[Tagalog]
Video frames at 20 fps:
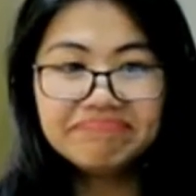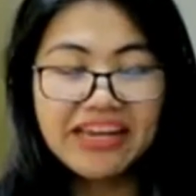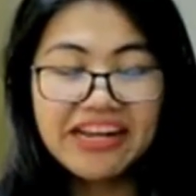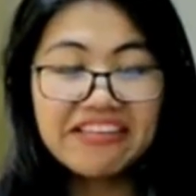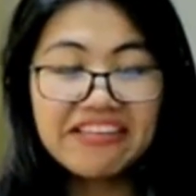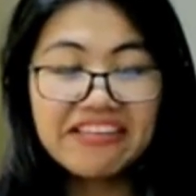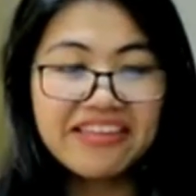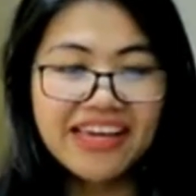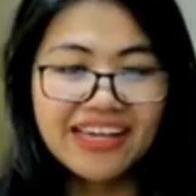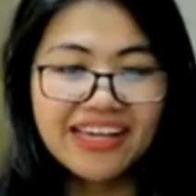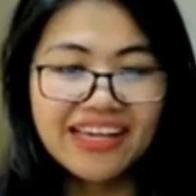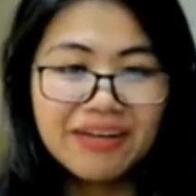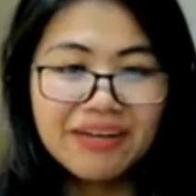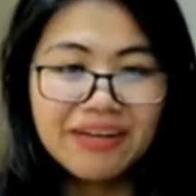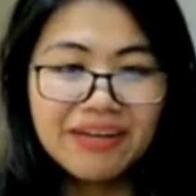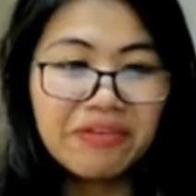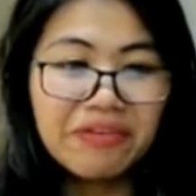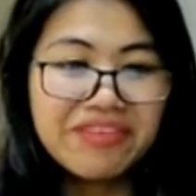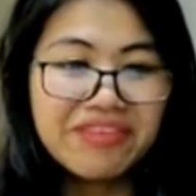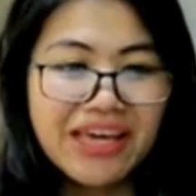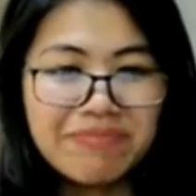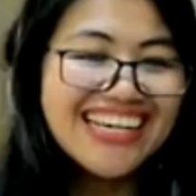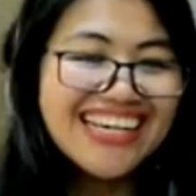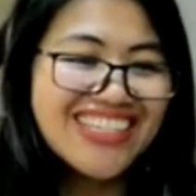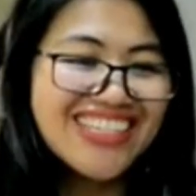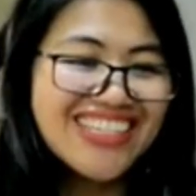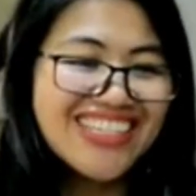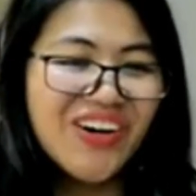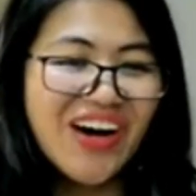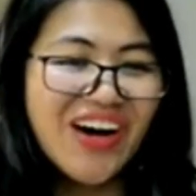anything about them.
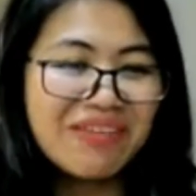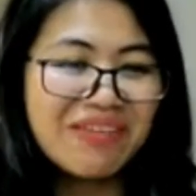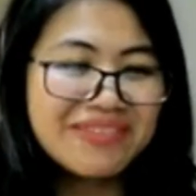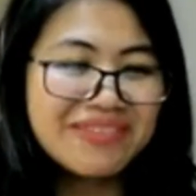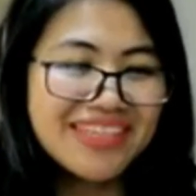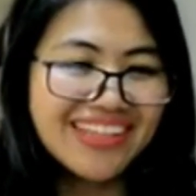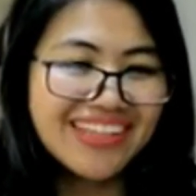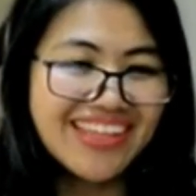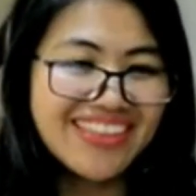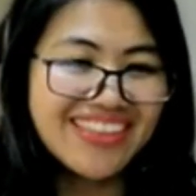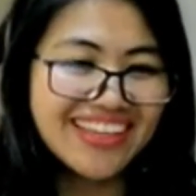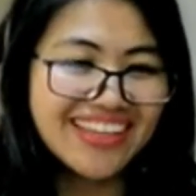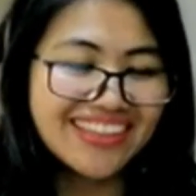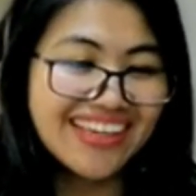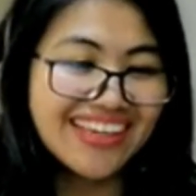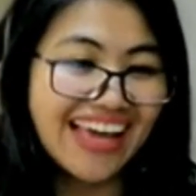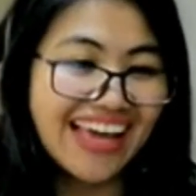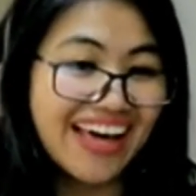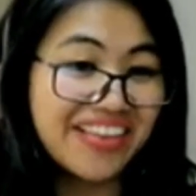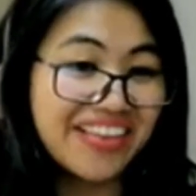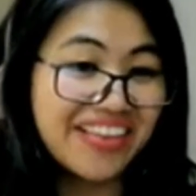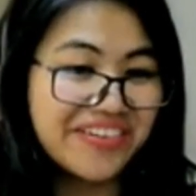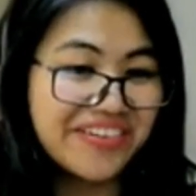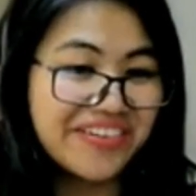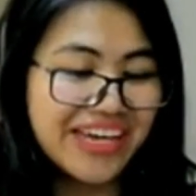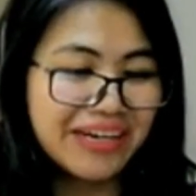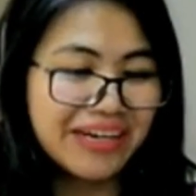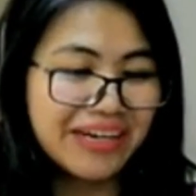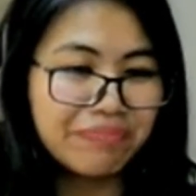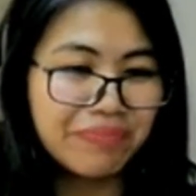So I'm still in that
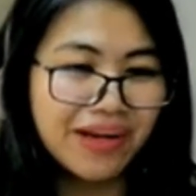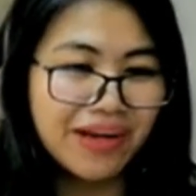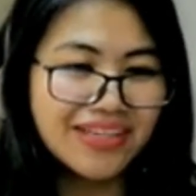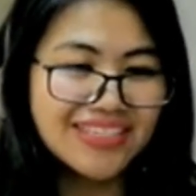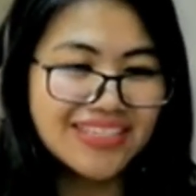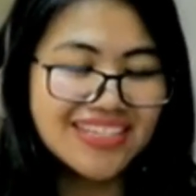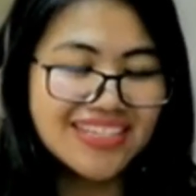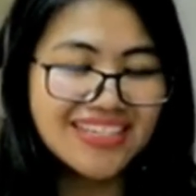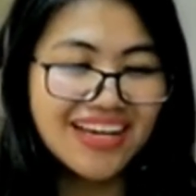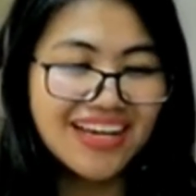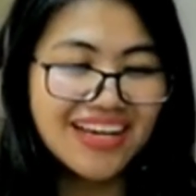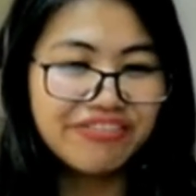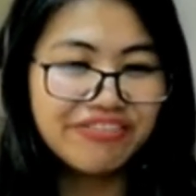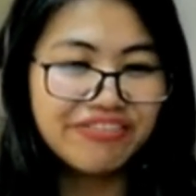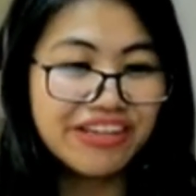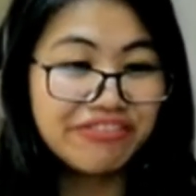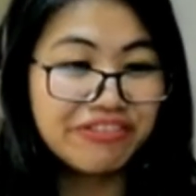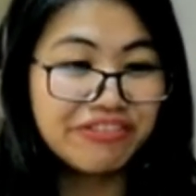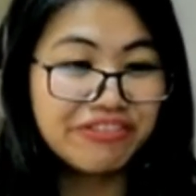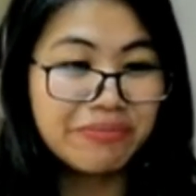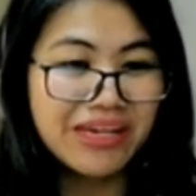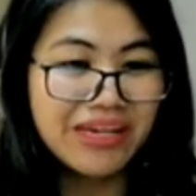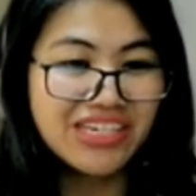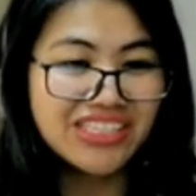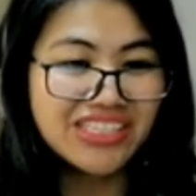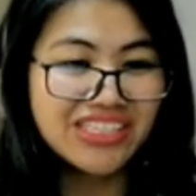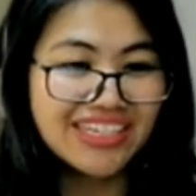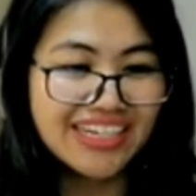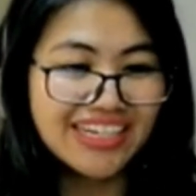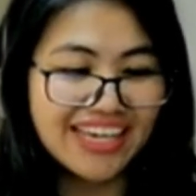gathering process of
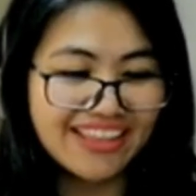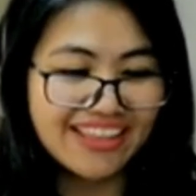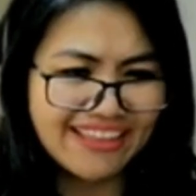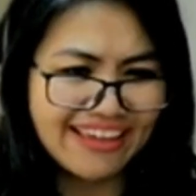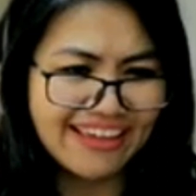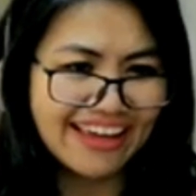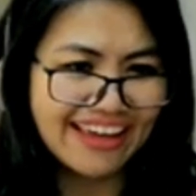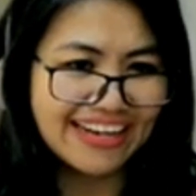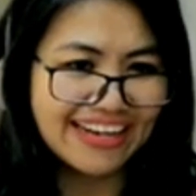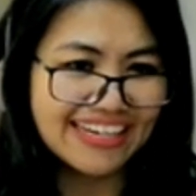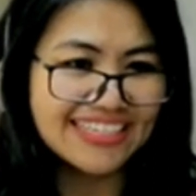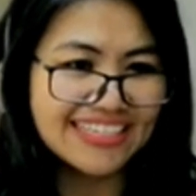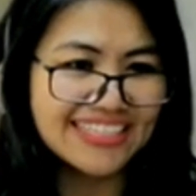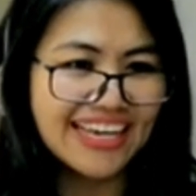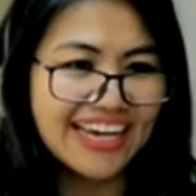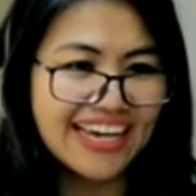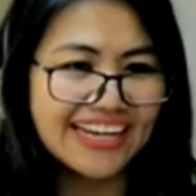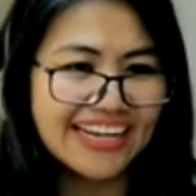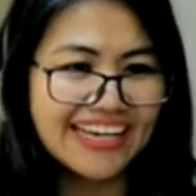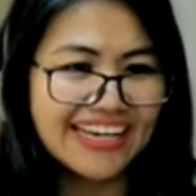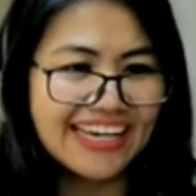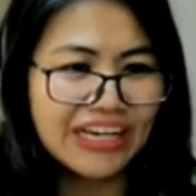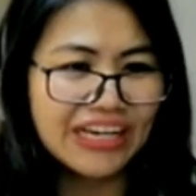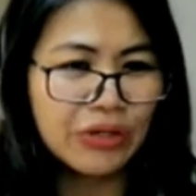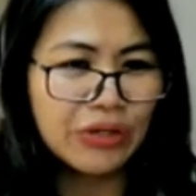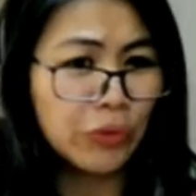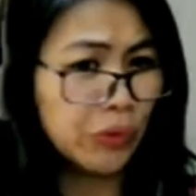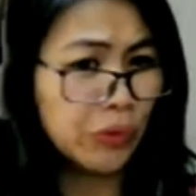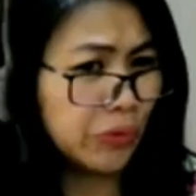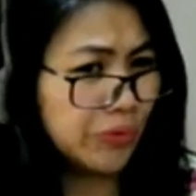information and then
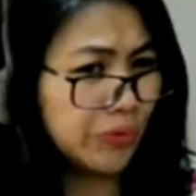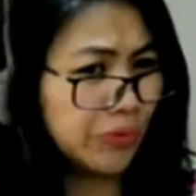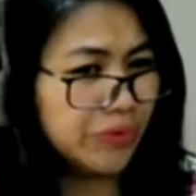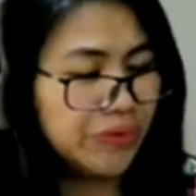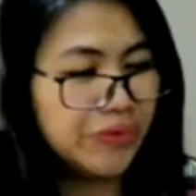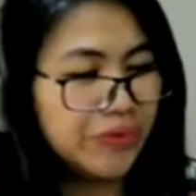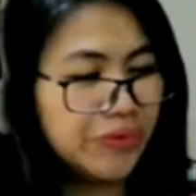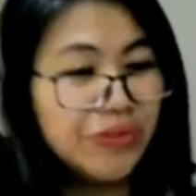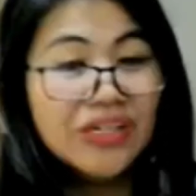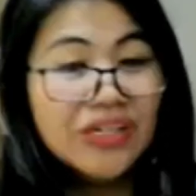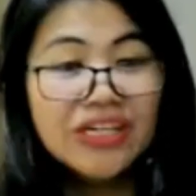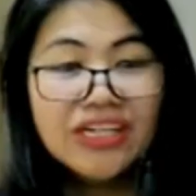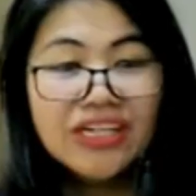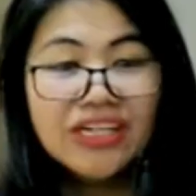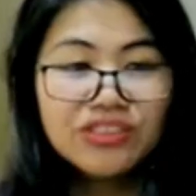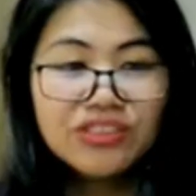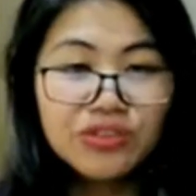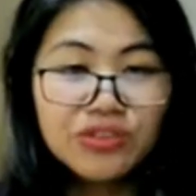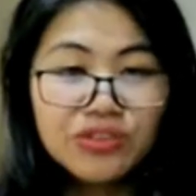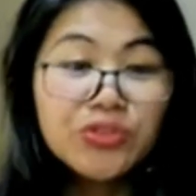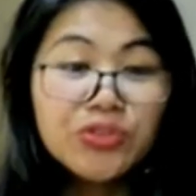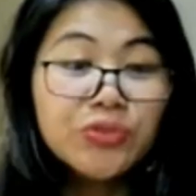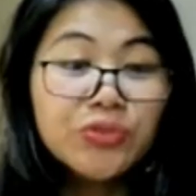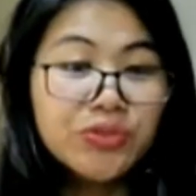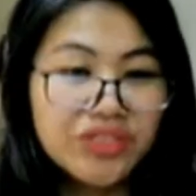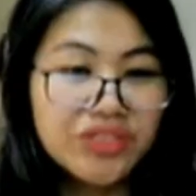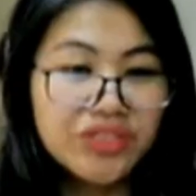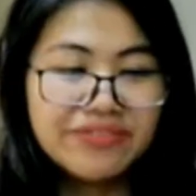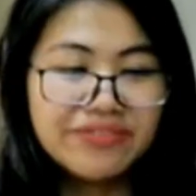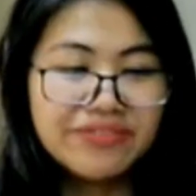deciding who to
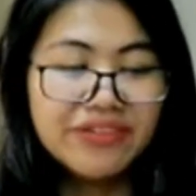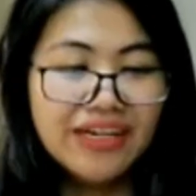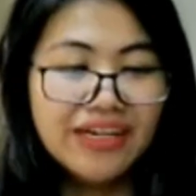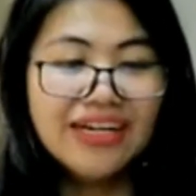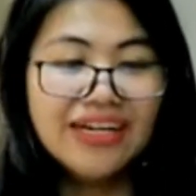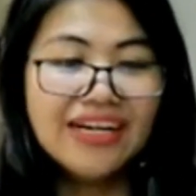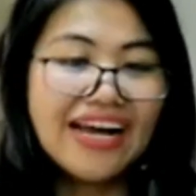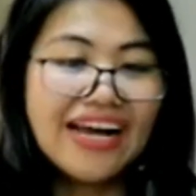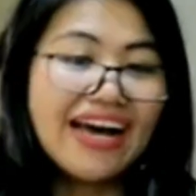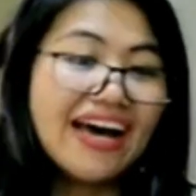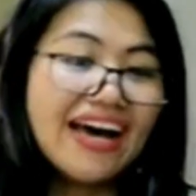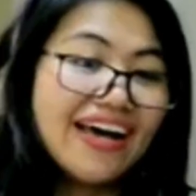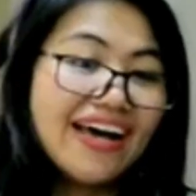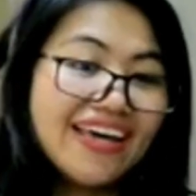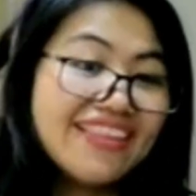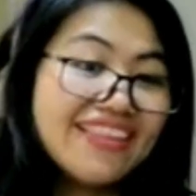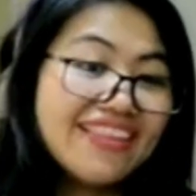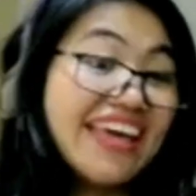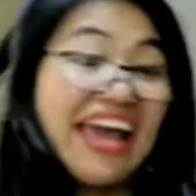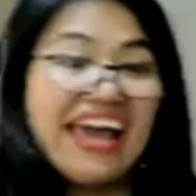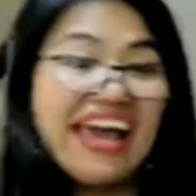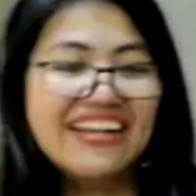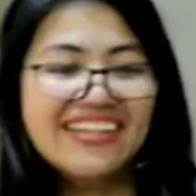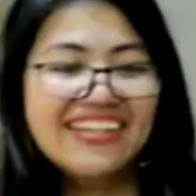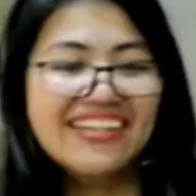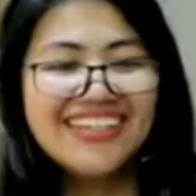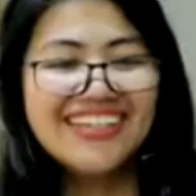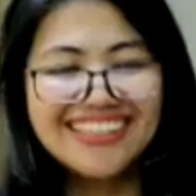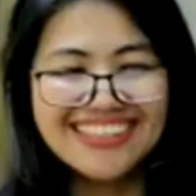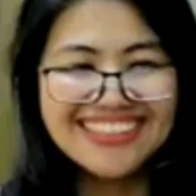choose uh, in the
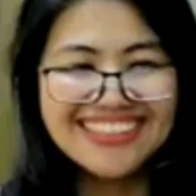end.